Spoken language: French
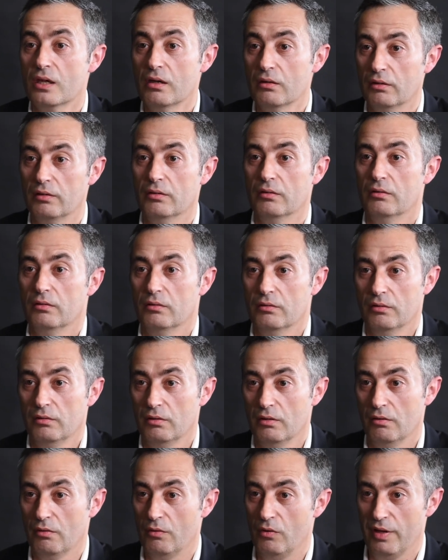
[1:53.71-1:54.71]
Hein,
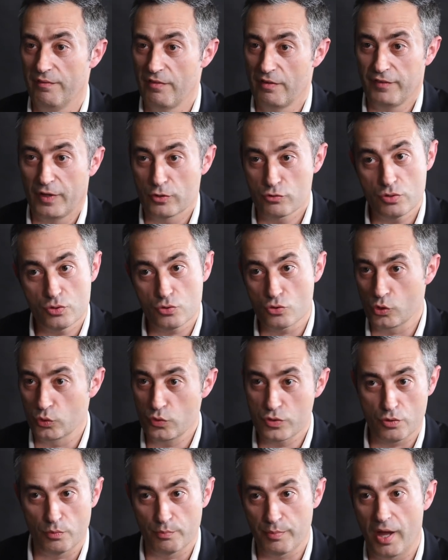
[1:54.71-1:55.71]
euh, les 20 francs suisses
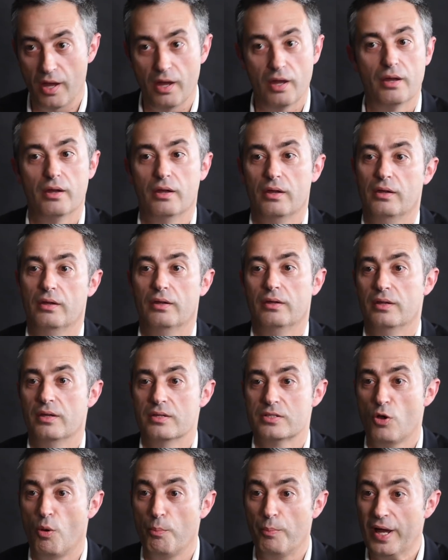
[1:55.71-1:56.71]
aujourd'hui ne sont pas,
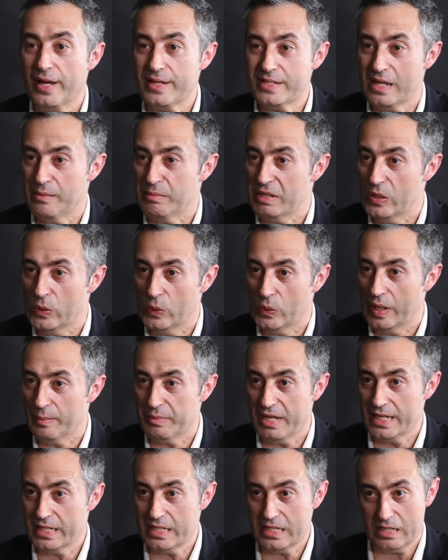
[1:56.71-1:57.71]
à, sont pas à 5000 euros la
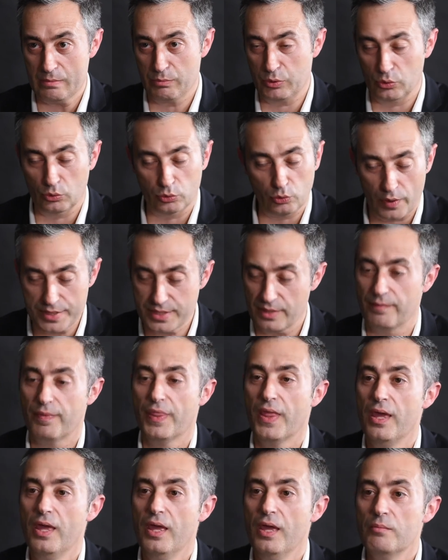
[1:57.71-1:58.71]
pièce, hein, c'est plutôt 300.
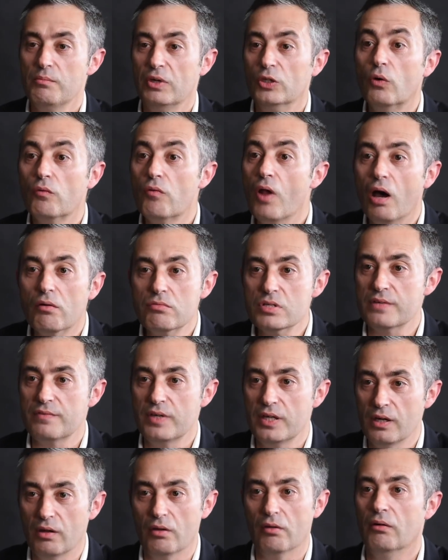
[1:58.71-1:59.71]
Mais donc voilà, vous
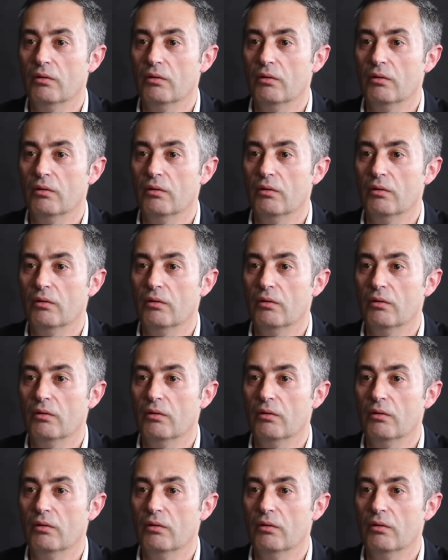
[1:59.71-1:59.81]
avez